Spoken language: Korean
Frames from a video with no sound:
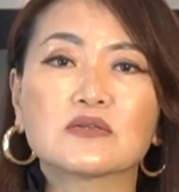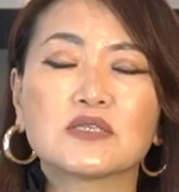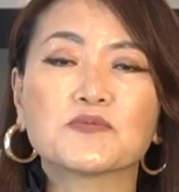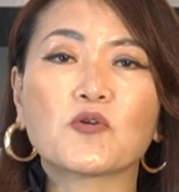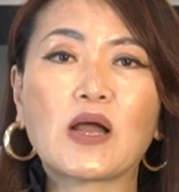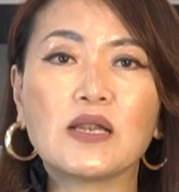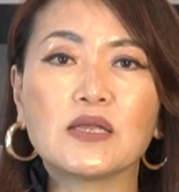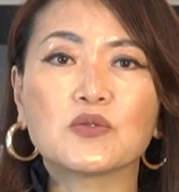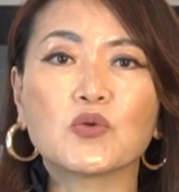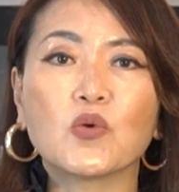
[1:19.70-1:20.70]
집
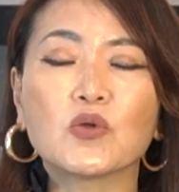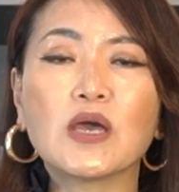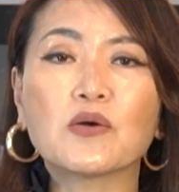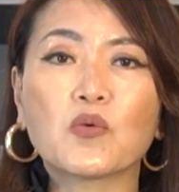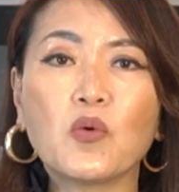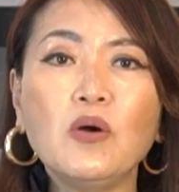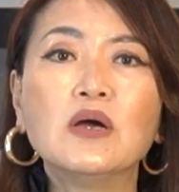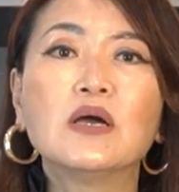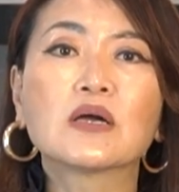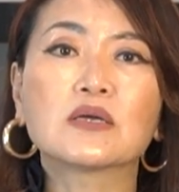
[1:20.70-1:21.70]
관리도
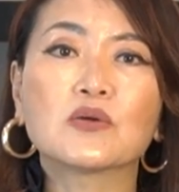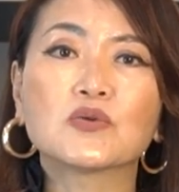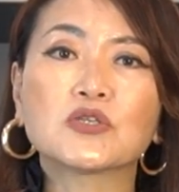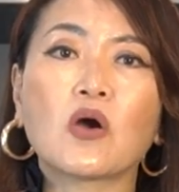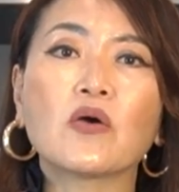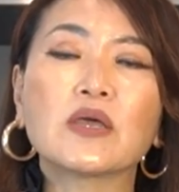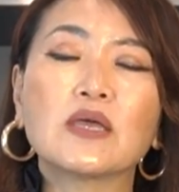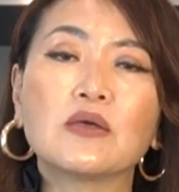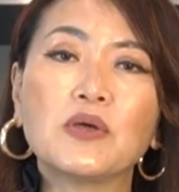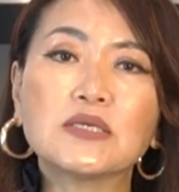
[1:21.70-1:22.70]
용이하고 그리고
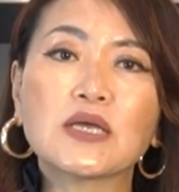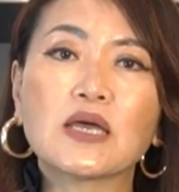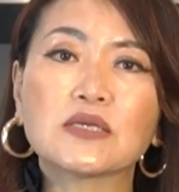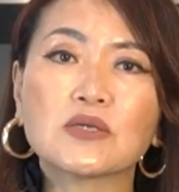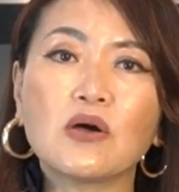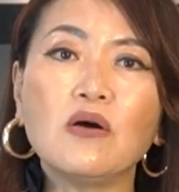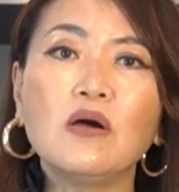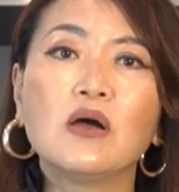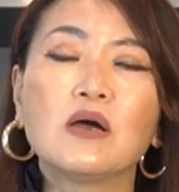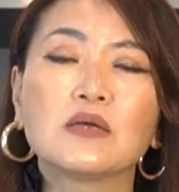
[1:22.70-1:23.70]
저희 회사에서
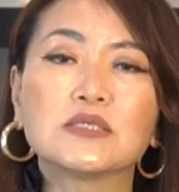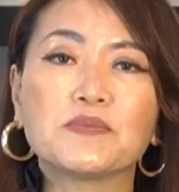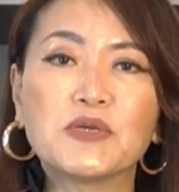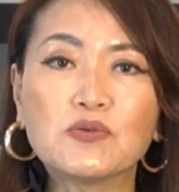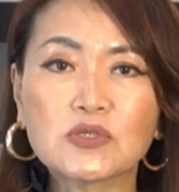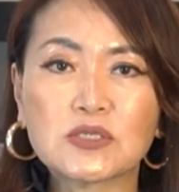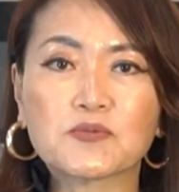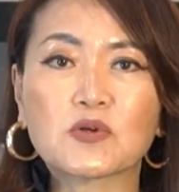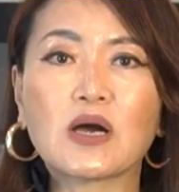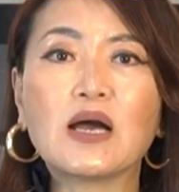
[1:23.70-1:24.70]
이제 미국
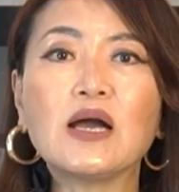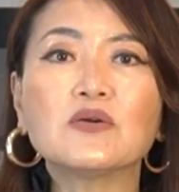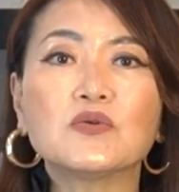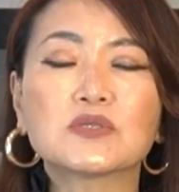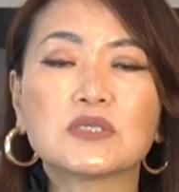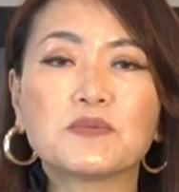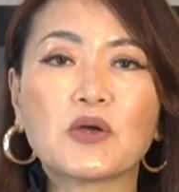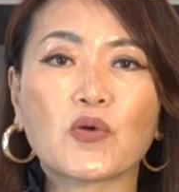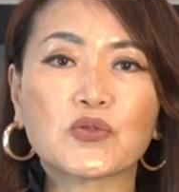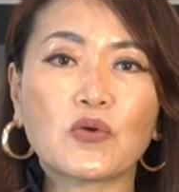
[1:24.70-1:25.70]
집과 한국 집이
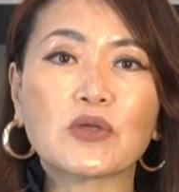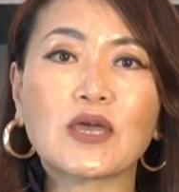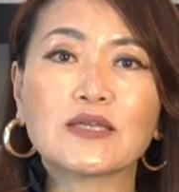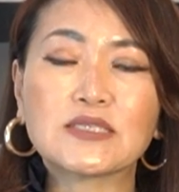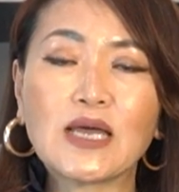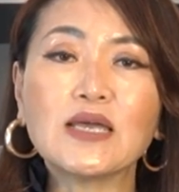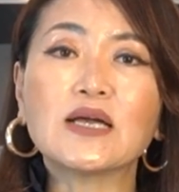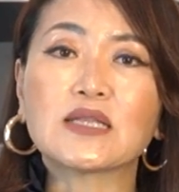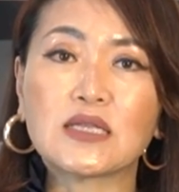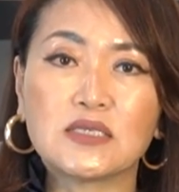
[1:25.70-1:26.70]
어떻게
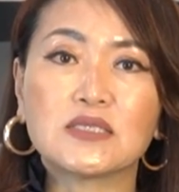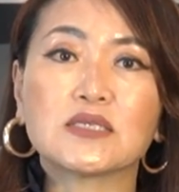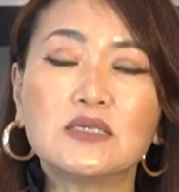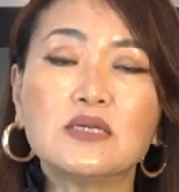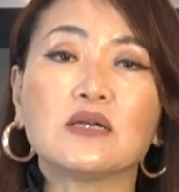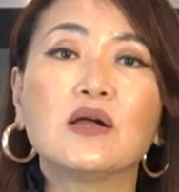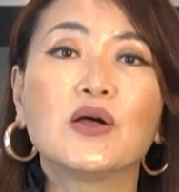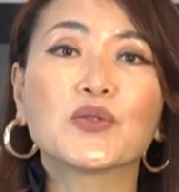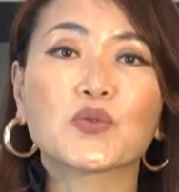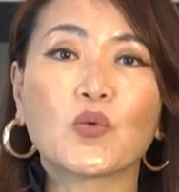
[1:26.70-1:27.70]
차이가
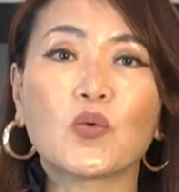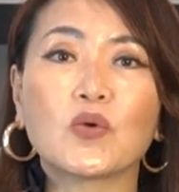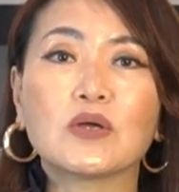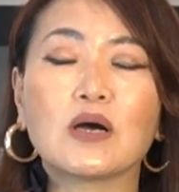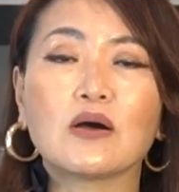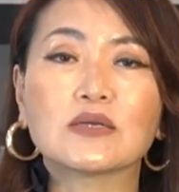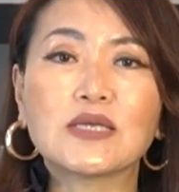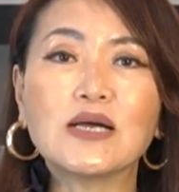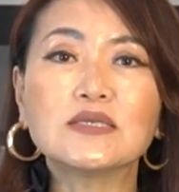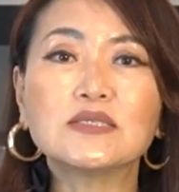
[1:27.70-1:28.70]
나는지를 또 어,
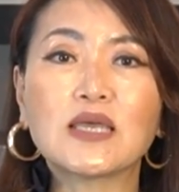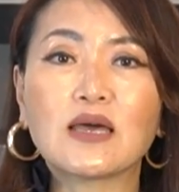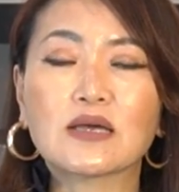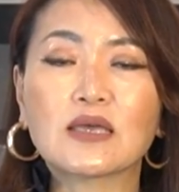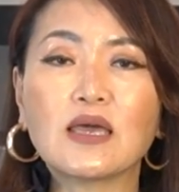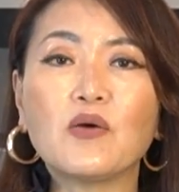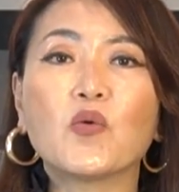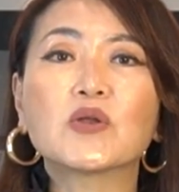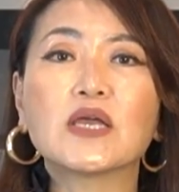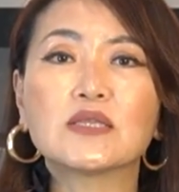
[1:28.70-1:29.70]
상세하게
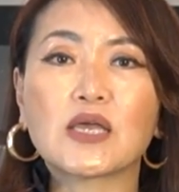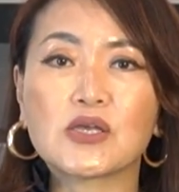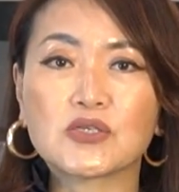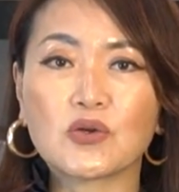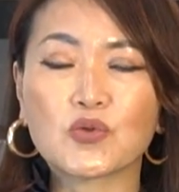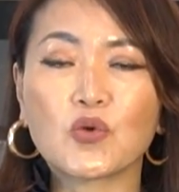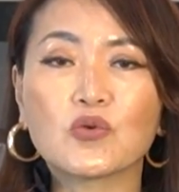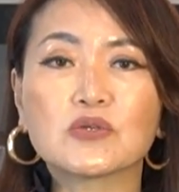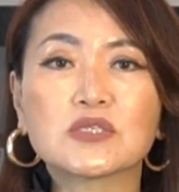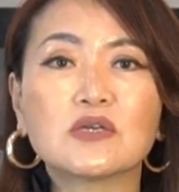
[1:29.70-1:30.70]
오리엔테이션
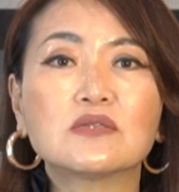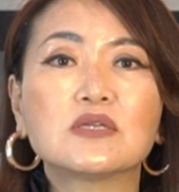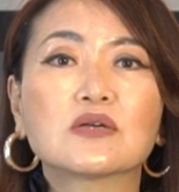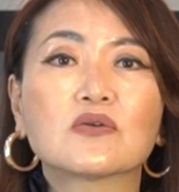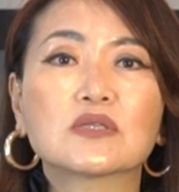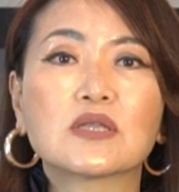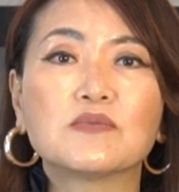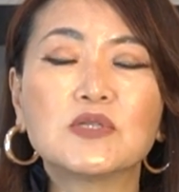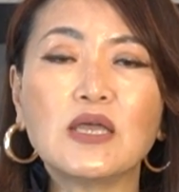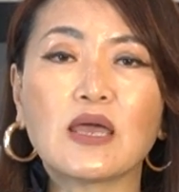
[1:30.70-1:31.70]
교육을 시켜드릴 거기
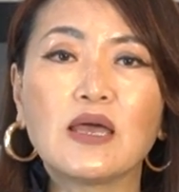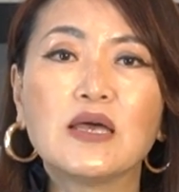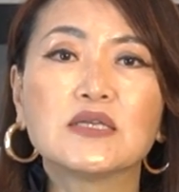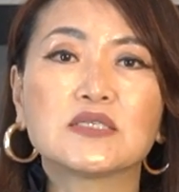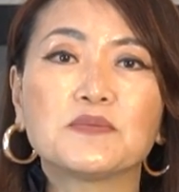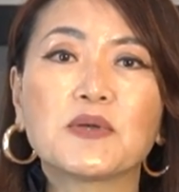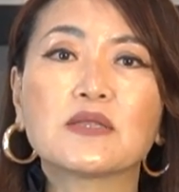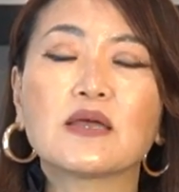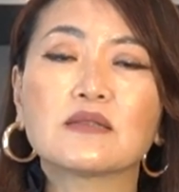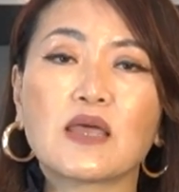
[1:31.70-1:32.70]
때문에 집에
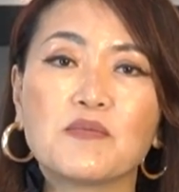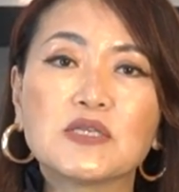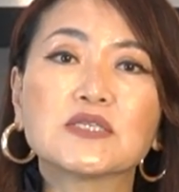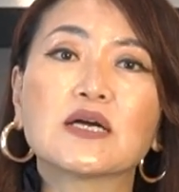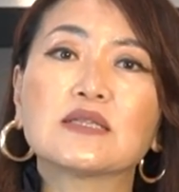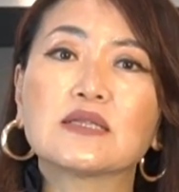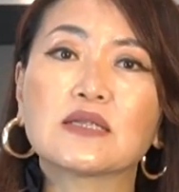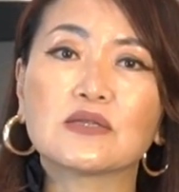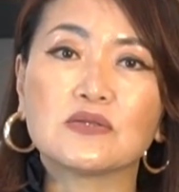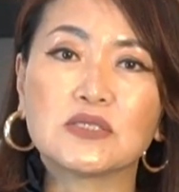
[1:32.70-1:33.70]
대한 데미지가
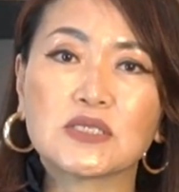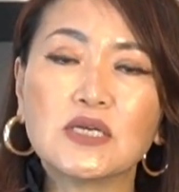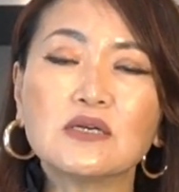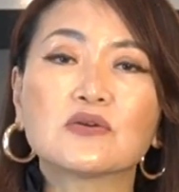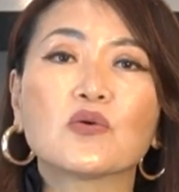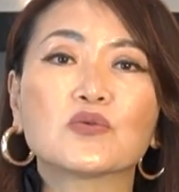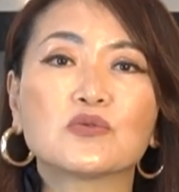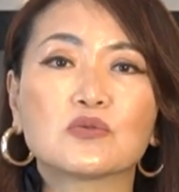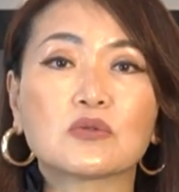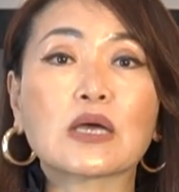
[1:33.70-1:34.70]
난다든지 그런
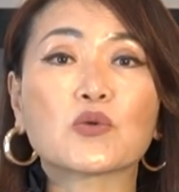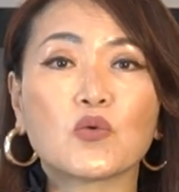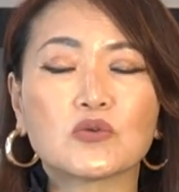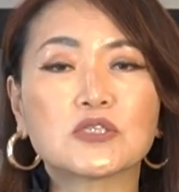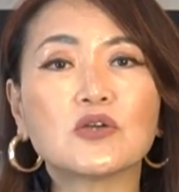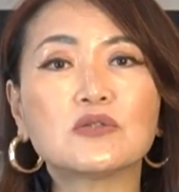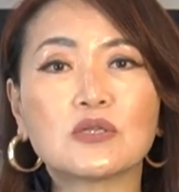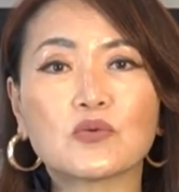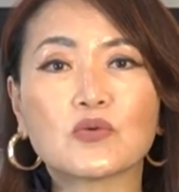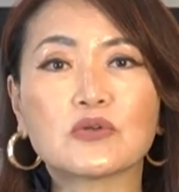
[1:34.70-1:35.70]
것도 다 교육을 시켜드리고